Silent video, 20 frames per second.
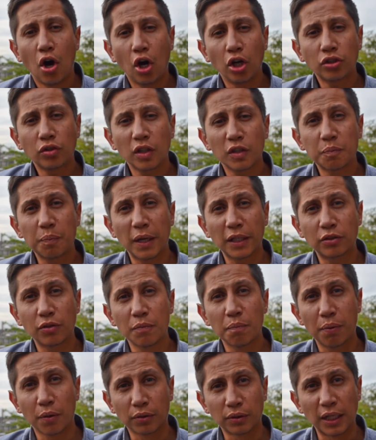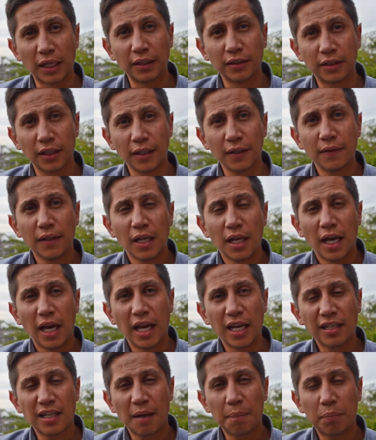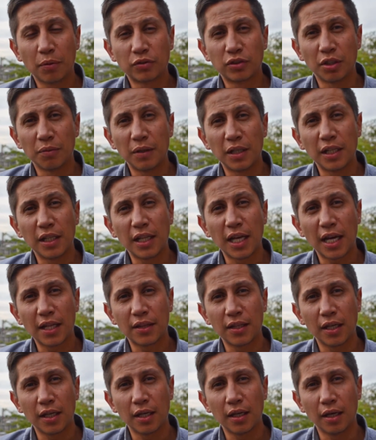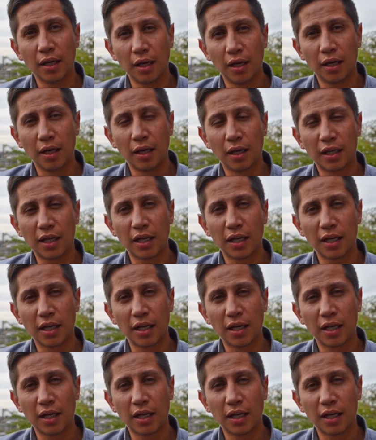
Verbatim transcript: Otro aspecto importante es la posibilidad de eh,